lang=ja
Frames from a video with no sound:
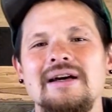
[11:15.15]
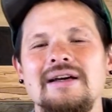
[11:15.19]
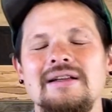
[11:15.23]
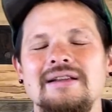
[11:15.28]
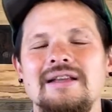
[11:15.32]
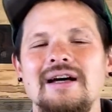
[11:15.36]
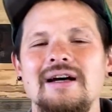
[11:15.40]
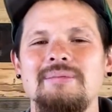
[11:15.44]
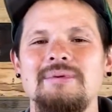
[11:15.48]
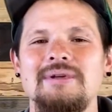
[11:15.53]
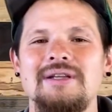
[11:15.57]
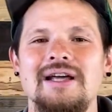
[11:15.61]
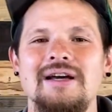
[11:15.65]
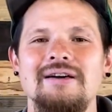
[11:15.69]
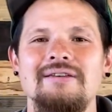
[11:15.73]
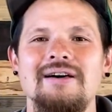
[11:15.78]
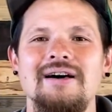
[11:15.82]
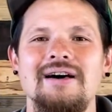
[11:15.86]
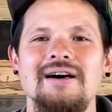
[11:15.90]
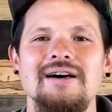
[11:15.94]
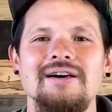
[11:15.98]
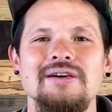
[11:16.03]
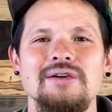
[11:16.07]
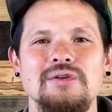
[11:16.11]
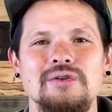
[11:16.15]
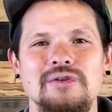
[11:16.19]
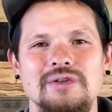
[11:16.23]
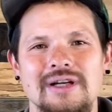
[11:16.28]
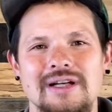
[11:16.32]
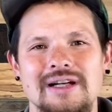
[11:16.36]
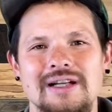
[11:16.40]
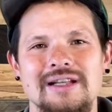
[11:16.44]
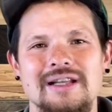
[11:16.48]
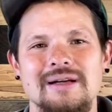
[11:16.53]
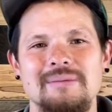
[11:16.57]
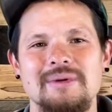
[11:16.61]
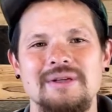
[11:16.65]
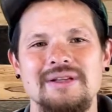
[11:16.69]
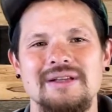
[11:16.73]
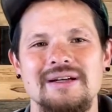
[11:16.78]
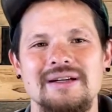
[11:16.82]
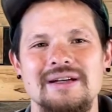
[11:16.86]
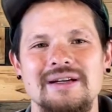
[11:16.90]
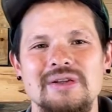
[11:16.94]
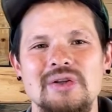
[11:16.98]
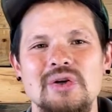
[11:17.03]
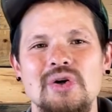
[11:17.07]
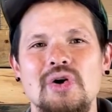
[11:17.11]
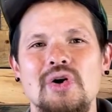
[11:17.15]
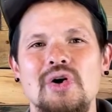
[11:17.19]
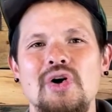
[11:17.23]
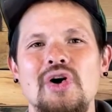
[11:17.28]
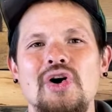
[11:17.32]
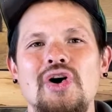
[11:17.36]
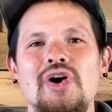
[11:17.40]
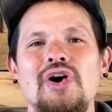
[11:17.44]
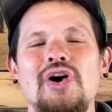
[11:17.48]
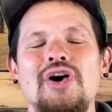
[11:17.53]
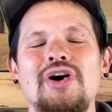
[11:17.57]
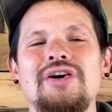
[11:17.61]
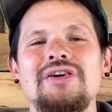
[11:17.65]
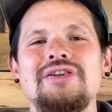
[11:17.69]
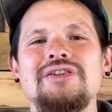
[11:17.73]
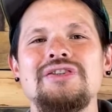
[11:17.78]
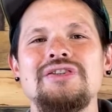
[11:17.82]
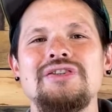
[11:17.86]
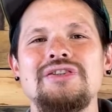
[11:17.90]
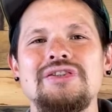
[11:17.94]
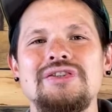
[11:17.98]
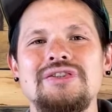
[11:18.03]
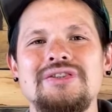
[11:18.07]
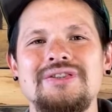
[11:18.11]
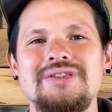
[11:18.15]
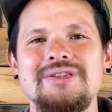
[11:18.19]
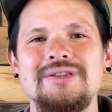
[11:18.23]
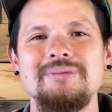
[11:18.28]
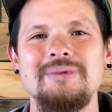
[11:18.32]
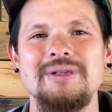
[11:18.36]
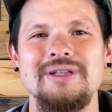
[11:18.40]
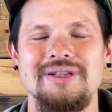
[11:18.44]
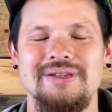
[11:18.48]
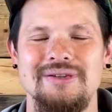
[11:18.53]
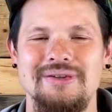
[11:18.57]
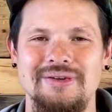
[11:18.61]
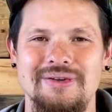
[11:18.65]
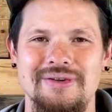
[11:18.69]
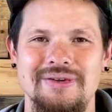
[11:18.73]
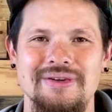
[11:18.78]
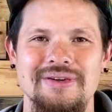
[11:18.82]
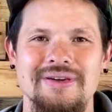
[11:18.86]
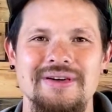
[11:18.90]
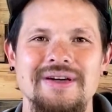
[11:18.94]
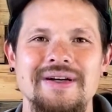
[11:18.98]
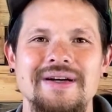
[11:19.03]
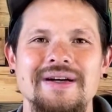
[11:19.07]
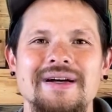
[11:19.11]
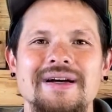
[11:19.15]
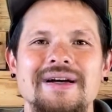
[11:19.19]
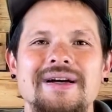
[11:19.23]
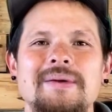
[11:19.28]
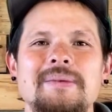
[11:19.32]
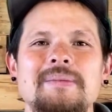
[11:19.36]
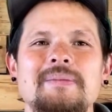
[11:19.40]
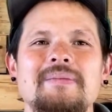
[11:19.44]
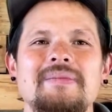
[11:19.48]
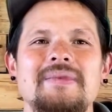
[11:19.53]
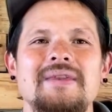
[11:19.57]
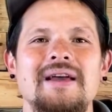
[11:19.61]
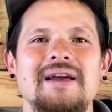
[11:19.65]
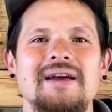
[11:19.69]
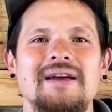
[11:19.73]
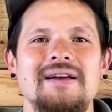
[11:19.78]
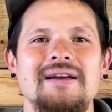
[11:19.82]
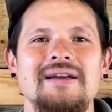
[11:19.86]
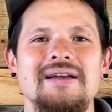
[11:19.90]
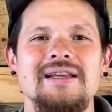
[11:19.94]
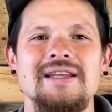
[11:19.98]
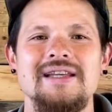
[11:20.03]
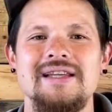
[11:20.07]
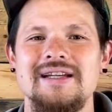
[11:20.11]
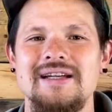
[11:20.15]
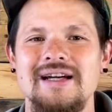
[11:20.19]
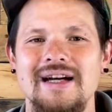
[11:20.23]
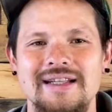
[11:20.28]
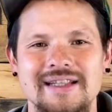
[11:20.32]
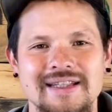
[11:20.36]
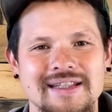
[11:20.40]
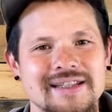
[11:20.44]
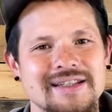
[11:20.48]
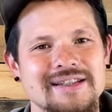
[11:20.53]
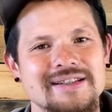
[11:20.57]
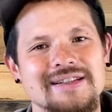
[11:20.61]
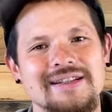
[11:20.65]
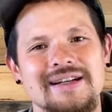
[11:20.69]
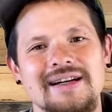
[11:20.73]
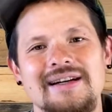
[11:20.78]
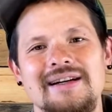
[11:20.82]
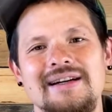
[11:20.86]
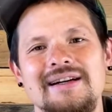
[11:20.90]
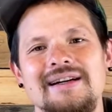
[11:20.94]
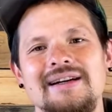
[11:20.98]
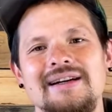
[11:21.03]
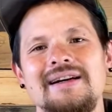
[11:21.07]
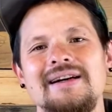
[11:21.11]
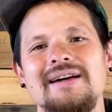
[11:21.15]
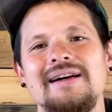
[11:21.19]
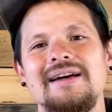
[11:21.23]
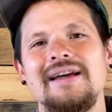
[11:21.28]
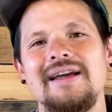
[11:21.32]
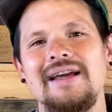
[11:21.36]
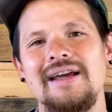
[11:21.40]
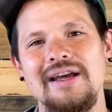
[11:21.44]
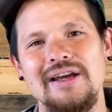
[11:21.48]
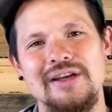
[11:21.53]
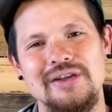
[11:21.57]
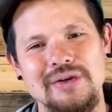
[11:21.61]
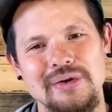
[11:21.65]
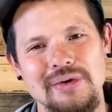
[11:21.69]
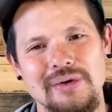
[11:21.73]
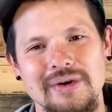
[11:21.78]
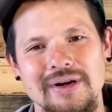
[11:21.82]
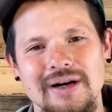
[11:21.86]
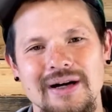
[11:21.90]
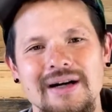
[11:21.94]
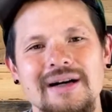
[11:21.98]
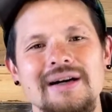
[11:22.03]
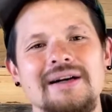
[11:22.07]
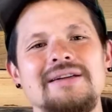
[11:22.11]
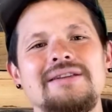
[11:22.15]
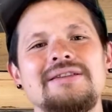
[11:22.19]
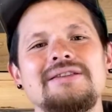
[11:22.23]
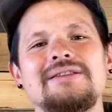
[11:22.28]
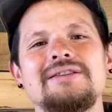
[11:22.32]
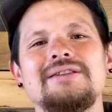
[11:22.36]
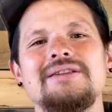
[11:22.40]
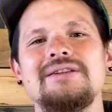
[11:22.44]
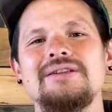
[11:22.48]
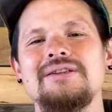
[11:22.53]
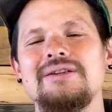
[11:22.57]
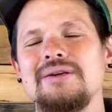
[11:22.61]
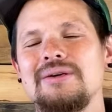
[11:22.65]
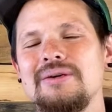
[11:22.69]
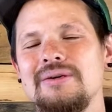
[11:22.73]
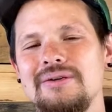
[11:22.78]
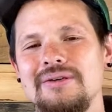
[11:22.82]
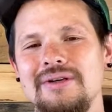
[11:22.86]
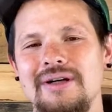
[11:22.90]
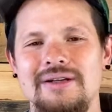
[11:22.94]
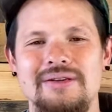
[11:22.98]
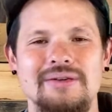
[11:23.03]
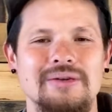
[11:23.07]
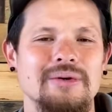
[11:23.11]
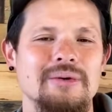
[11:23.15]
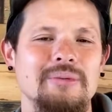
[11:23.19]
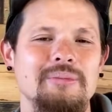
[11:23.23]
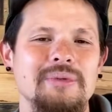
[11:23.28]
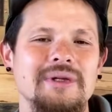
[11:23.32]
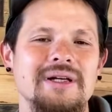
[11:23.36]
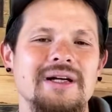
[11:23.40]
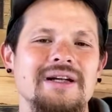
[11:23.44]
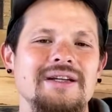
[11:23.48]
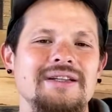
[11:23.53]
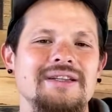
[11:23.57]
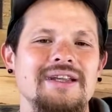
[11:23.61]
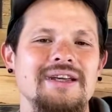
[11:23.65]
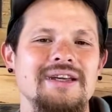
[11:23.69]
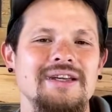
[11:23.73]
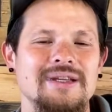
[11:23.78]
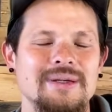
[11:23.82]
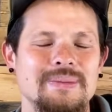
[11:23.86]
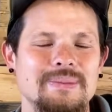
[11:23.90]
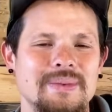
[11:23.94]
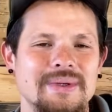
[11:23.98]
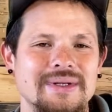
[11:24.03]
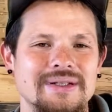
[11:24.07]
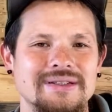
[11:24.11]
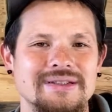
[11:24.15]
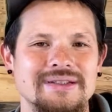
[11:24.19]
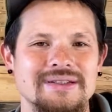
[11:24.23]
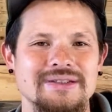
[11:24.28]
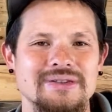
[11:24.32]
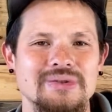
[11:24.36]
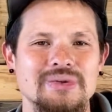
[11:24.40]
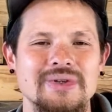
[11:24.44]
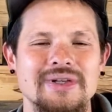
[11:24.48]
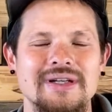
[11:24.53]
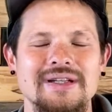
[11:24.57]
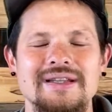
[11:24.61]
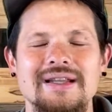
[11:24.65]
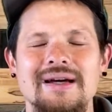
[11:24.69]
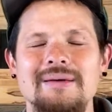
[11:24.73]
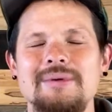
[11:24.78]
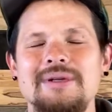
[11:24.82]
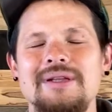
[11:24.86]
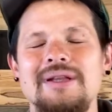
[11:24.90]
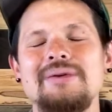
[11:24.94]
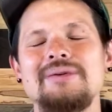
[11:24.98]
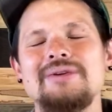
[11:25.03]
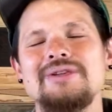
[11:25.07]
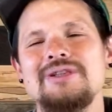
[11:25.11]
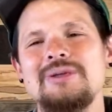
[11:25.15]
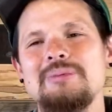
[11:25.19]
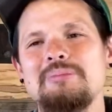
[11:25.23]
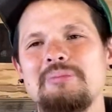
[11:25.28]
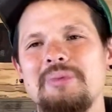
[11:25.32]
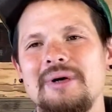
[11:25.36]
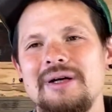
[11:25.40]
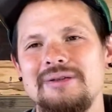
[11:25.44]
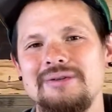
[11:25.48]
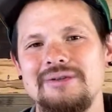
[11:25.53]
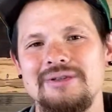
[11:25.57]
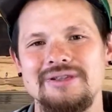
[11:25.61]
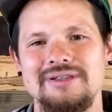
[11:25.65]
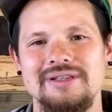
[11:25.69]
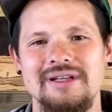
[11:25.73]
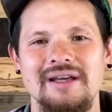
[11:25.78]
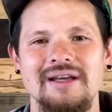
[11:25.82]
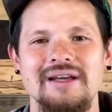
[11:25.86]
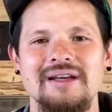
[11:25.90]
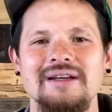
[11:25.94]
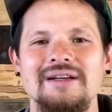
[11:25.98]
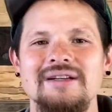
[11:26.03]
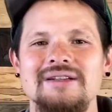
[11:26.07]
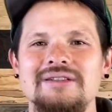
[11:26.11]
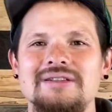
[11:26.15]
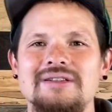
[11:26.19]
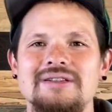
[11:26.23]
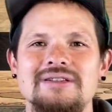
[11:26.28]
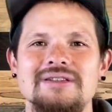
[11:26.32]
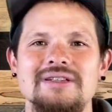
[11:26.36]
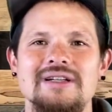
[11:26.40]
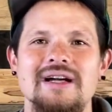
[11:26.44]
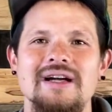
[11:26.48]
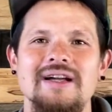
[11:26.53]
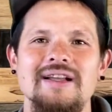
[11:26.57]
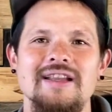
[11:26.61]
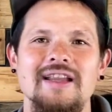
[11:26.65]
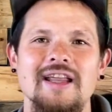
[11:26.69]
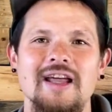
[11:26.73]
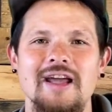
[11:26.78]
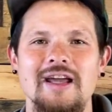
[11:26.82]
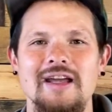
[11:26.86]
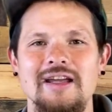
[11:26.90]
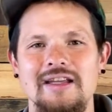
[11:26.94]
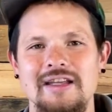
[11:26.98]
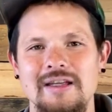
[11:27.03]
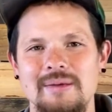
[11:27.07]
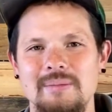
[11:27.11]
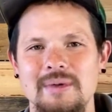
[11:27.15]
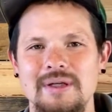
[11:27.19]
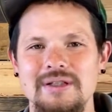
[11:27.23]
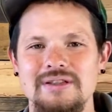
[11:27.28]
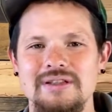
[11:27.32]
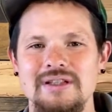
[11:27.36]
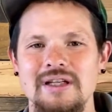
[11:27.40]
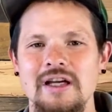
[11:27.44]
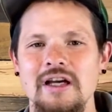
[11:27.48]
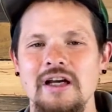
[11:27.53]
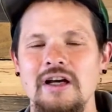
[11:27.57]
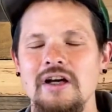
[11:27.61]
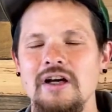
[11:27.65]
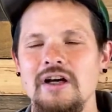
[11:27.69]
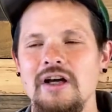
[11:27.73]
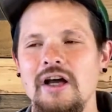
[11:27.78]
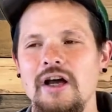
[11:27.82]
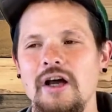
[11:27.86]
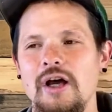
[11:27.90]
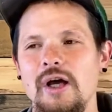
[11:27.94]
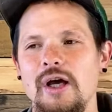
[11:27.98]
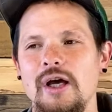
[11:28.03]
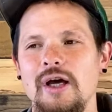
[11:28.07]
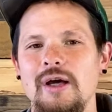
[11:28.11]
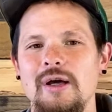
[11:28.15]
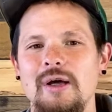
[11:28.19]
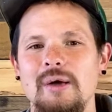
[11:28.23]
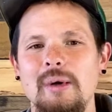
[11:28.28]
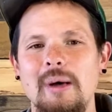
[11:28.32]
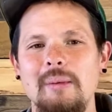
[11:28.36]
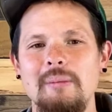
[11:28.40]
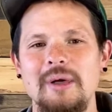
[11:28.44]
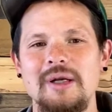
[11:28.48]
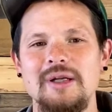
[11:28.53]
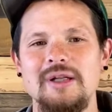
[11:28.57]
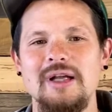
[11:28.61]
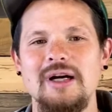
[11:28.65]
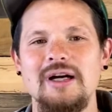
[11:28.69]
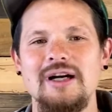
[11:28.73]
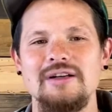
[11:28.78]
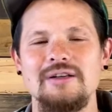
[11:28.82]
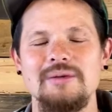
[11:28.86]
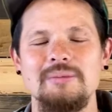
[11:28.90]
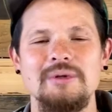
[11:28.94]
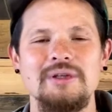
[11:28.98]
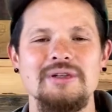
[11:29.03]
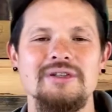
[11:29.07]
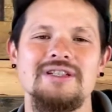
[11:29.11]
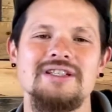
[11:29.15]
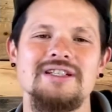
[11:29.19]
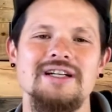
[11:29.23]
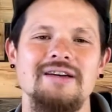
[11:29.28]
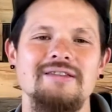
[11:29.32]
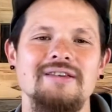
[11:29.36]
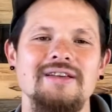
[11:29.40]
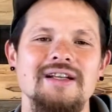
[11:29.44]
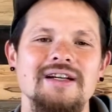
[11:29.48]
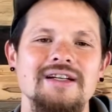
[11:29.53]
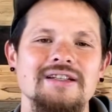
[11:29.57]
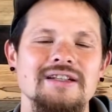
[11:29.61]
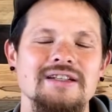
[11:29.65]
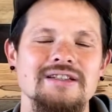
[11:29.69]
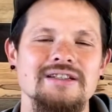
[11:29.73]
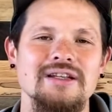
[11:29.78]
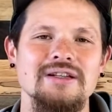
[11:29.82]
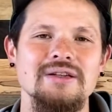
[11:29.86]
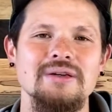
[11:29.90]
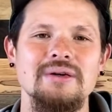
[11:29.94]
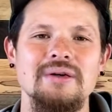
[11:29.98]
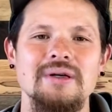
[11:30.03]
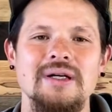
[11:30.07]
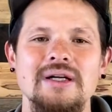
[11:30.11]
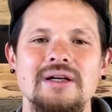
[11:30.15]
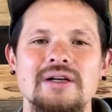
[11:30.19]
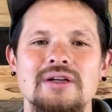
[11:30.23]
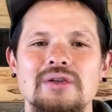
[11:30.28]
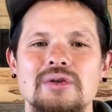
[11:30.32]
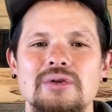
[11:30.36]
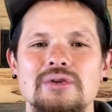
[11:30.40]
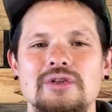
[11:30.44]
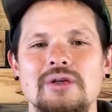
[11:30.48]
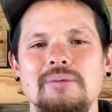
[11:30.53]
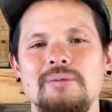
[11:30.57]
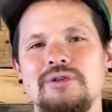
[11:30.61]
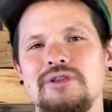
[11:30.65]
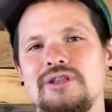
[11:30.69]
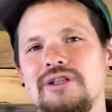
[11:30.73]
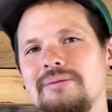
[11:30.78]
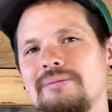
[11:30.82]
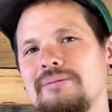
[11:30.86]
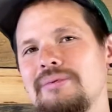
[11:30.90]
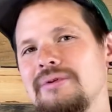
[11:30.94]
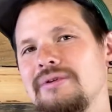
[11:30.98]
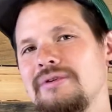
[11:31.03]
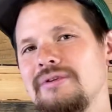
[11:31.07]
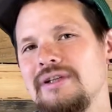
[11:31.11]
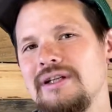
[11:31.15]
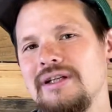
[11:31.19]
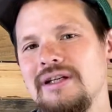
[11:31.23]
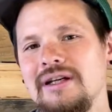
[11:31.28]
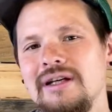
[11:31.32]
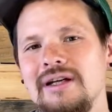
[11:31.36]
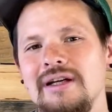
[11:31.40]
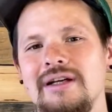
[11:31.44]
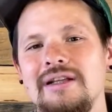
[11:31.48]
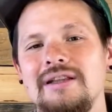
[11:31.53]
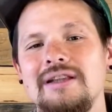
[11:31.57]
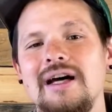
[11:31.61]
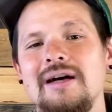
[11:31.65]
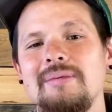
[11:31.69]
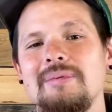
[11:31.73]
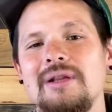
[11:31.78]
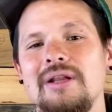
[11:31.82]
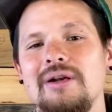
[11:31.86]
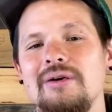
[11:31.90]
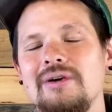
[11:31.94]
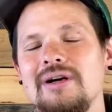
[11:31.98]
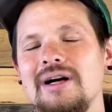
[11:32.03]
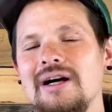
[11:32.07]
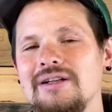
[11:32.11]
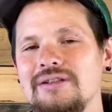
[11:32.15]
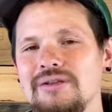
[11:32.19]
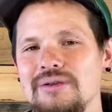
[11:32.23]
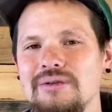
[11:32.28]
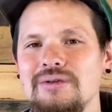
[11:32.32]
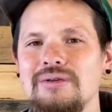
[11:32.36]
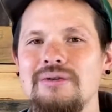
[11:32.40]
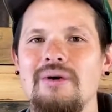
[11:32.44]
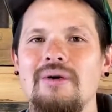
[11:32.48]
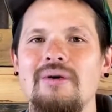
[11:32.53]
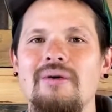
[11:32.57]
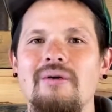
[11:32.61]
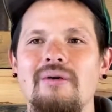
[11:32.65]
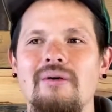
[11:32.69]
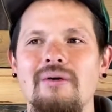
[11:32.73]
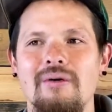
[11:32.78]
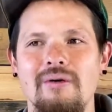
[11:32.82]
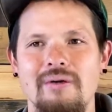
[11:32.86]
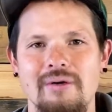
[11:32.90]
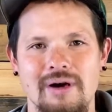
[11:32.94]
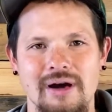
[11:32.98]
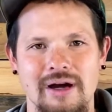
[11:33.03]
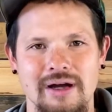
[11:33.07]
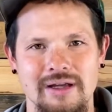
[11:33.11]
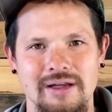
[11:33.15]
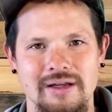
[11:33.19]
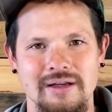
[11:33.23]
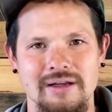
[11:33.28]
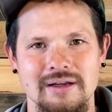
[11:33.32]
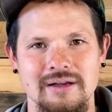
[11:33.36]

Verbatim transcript: ダビデは悔い改めたけど罪の、ね、っかき傷が影響がずっとこの後見られていきます。それがダビデの失敗として綴られていきます。えー、あまり長く見る時間はないんですけど、とってもシンプルに、ダビデの家族の崩壊、